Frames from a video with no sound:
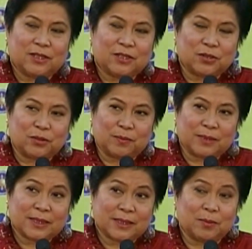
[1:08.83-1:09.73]
So
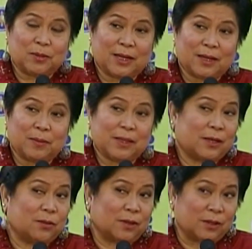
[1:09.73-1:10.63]
magsisimula kami
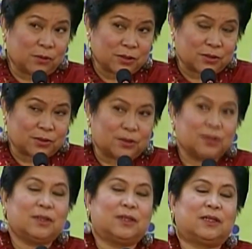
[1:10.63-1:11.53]
ngayong Agosto
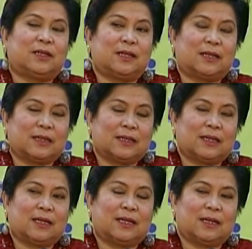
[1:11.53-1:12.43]
ng uh,
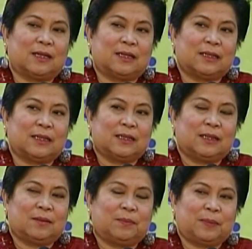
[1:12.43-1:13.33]
ah,
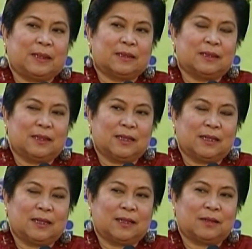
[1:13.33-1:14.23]

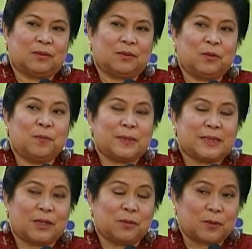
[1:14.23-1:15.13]

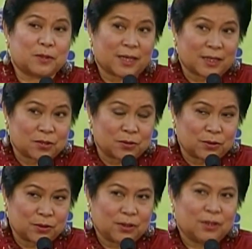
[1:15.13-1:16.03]
pag-uumpisa ah, uh, ng
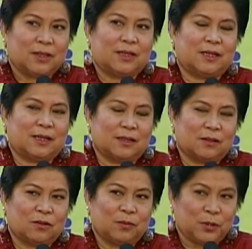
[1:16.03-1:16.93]
proseso ng
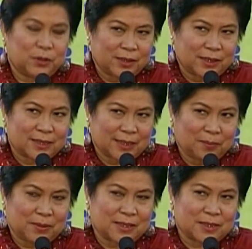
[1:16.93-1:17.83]
community
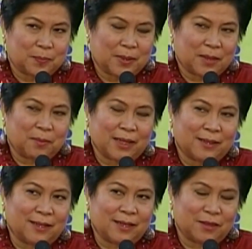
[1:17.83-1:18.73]
assemblies para
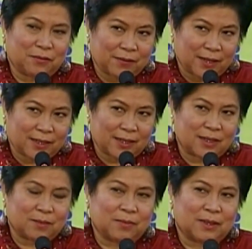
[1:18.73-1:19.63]
ma-identify
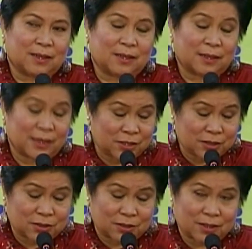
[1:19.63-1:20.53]
at
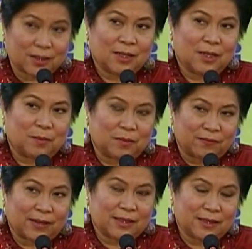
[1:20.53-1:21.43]
ma-register,
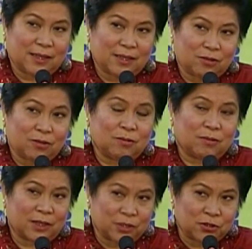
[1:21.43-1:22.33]
ma-validate yung
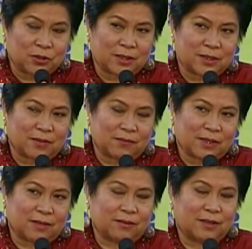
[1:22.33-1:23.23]
additional
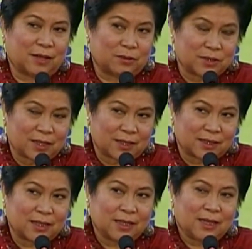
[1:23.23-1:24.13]
700,000. Uh,
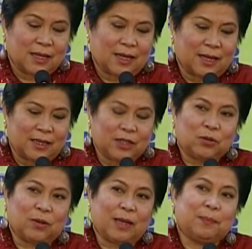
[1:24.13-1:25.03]
ah,
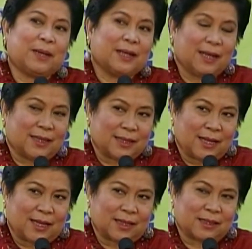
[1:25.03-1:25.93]
ito ay
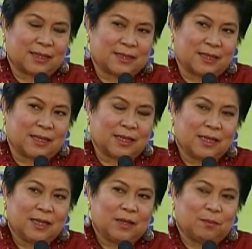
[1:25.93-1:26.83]
paghahanda kasi
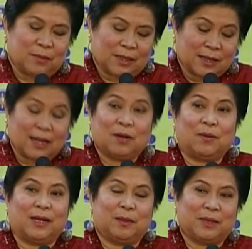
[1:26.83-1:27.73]

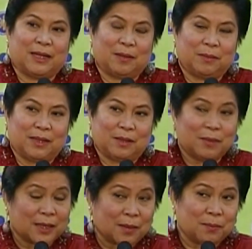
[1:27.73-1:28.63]
magagawa naman namin na
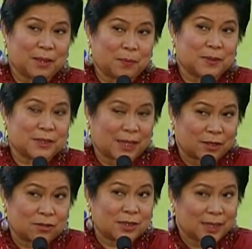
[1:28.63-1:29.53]
maging
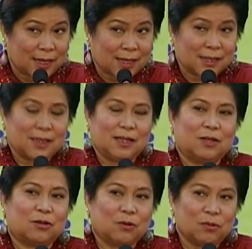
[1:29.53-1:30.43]
beneficiaryo sila
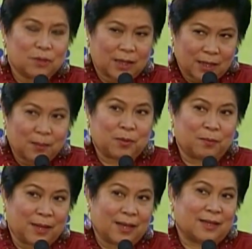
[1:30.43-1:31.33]
kung
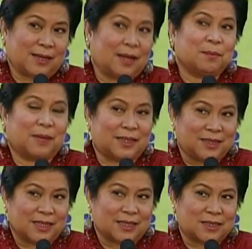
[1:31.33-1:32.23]
aaprubahan ang
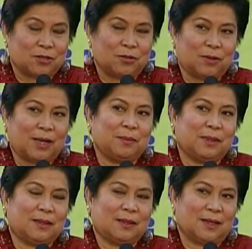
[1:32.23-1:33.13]
budget. So yung
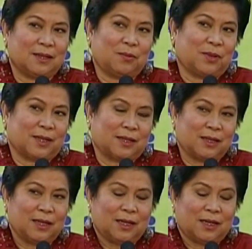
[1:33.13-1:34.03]
aming gagawin
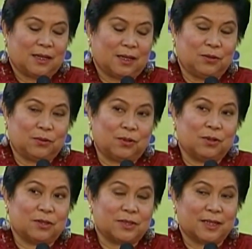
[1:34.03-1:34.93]
ngayong
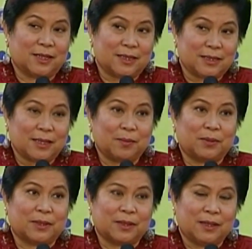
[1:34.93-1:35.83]
August hanggang
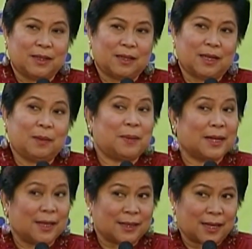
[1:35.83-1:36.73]
December ay
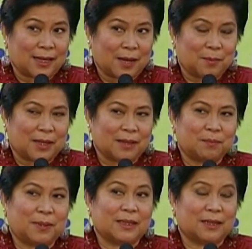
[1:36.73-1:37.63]
paghahanda lamang,
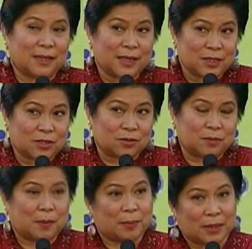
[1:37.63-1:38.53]
pagrerehistro,
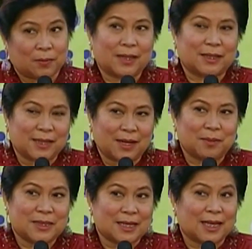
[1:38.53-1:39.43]
papaliwanag
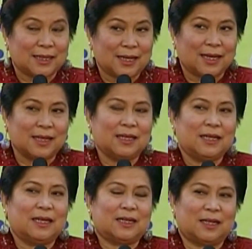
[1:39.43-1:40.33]
namin sa kanila
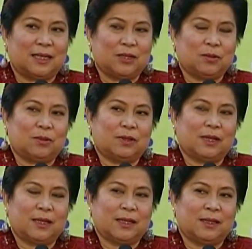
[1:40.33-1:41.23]
na ito
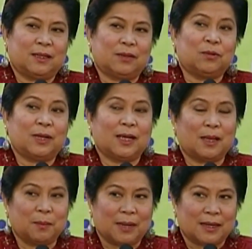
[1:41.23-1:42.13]
ay unang
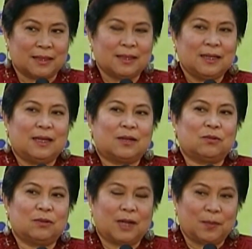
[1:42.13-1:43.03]
hakbang.
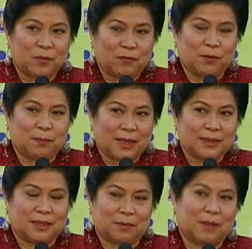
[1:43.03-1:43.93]
Kung na-approve yung
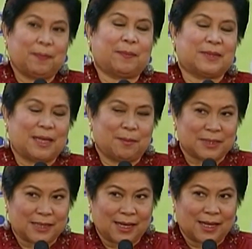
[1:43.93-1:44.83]
budget, mapapasama
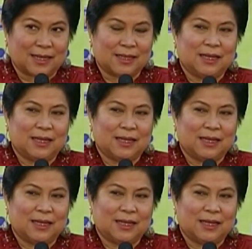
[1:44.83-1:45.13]
sila.